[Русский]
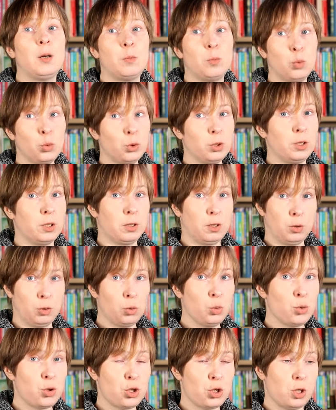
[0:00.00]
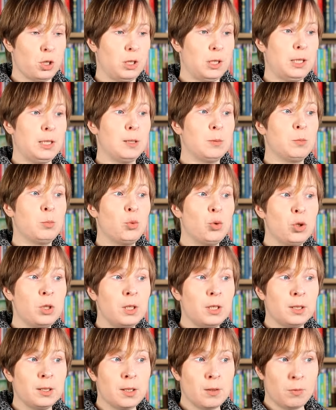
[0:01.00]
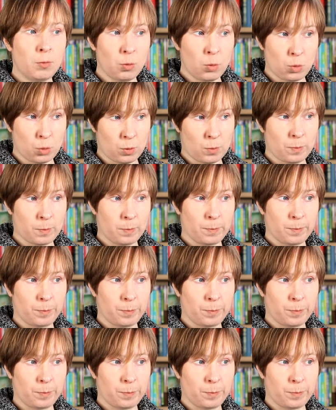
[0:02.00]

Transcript: Будда это круче. И более того,